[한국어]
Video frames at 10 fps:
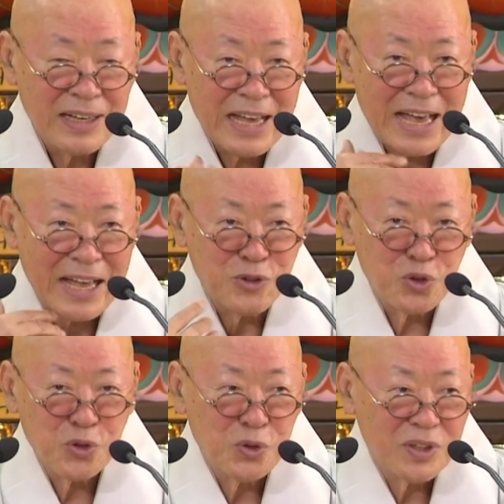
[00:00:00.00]

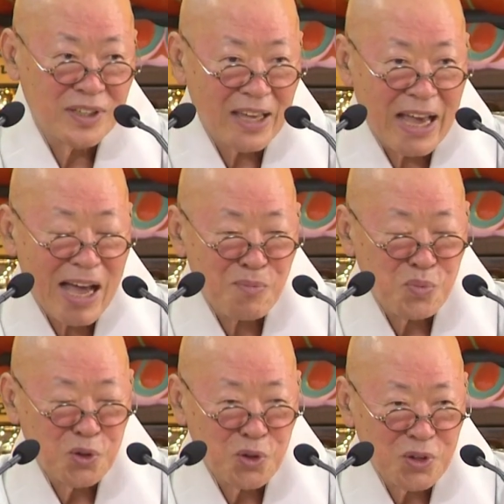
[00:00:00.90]
아주 그게
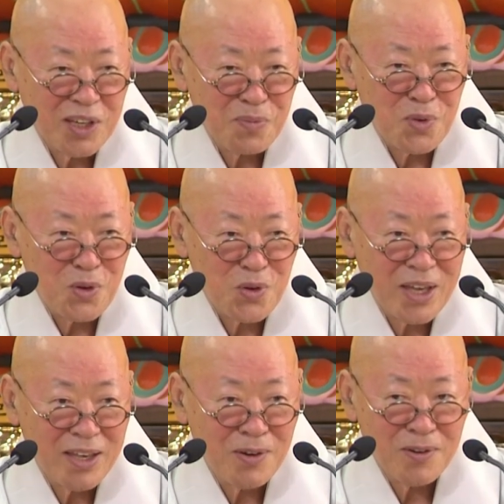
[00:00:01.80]
한문으로 그게
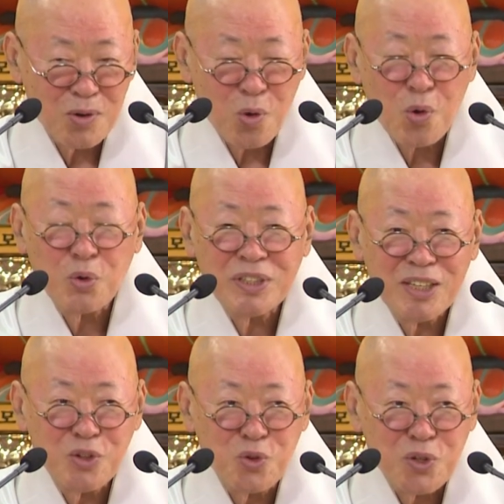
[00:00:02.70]
묘해요.
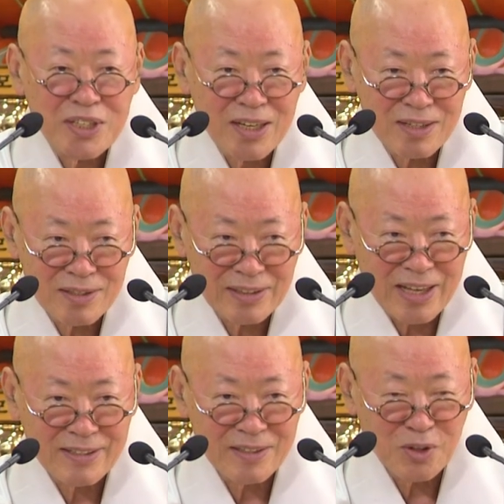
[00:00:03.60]
오직 유자를
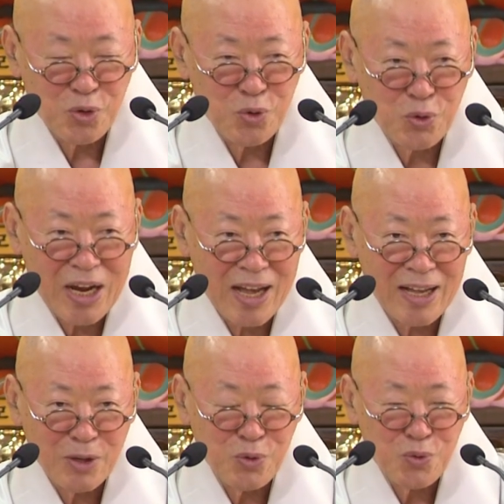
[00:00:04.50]
탁 써서
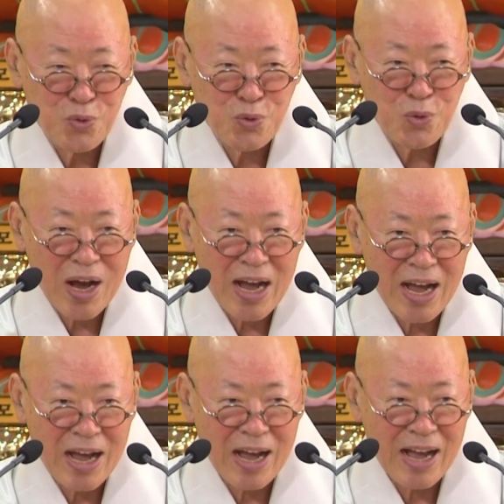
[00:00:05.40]
유라
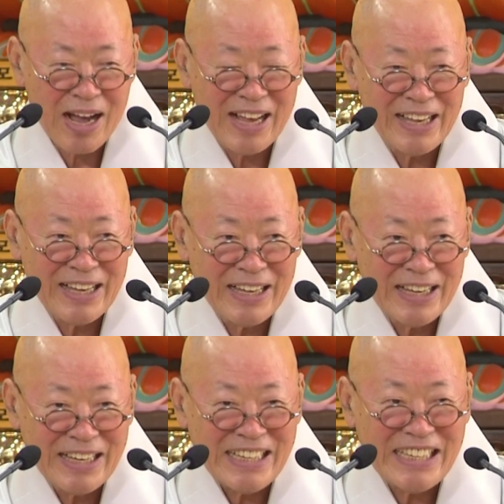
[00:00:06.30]
유와
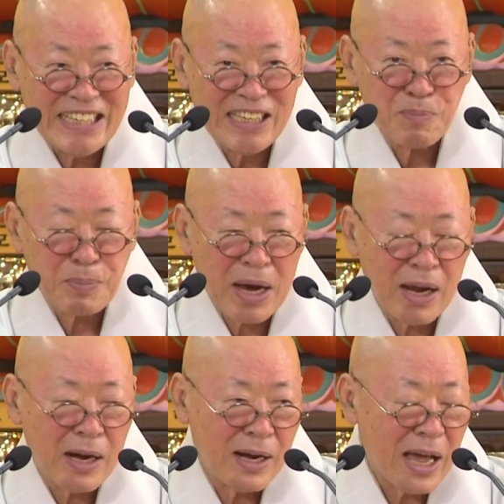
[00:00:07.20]
이
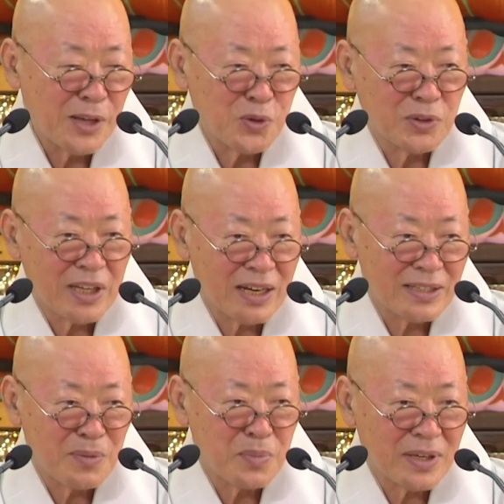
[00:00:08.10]
발 안욕따라
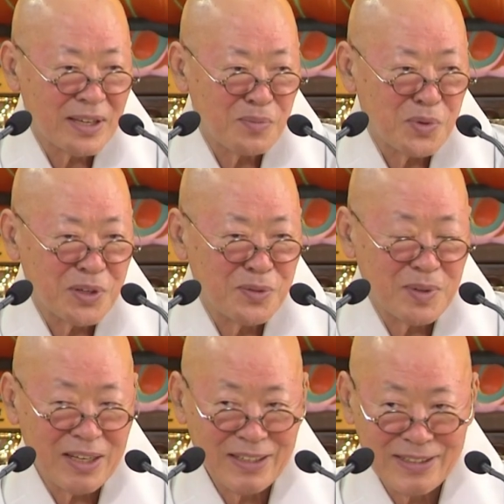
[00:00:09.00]

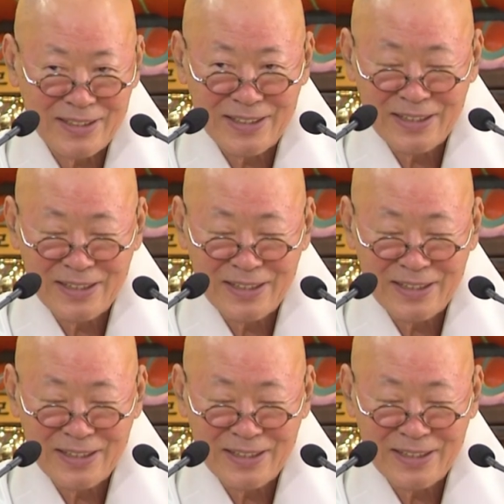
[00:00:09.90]
삼막삼보리심이라 했어.